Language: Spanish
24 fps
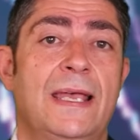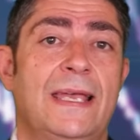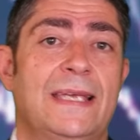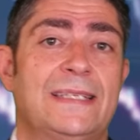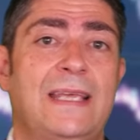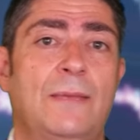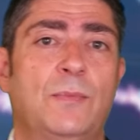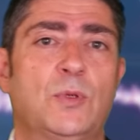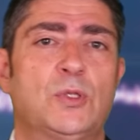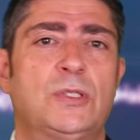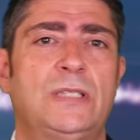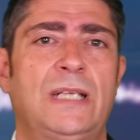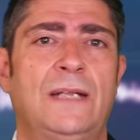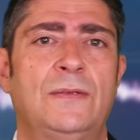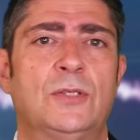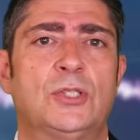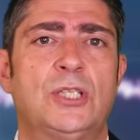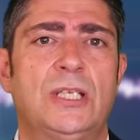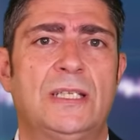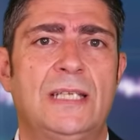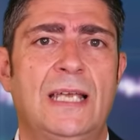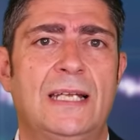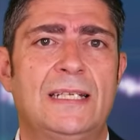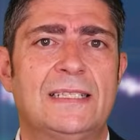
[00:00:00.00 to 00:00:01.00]
están
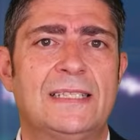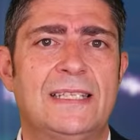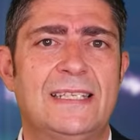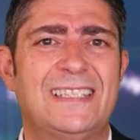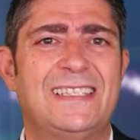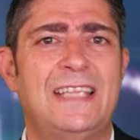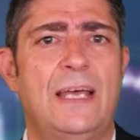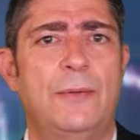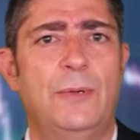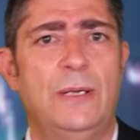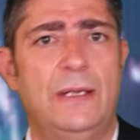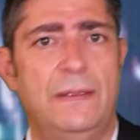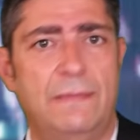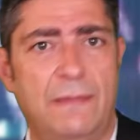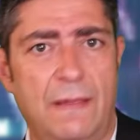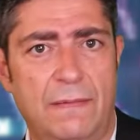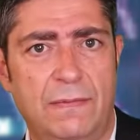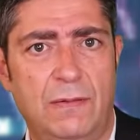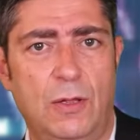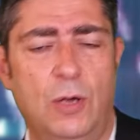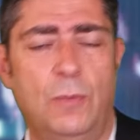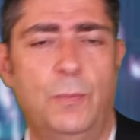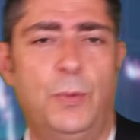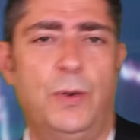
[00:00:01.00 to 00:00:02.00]
mostrando señales de
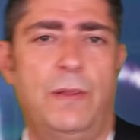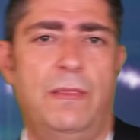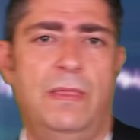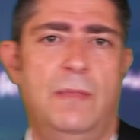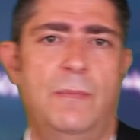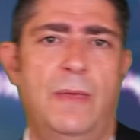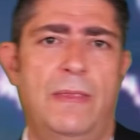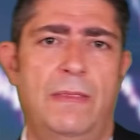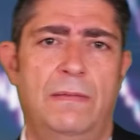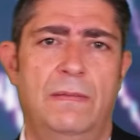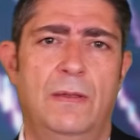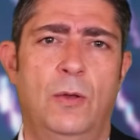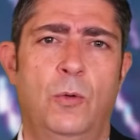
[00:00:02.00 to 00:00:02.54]
estabilización por encima de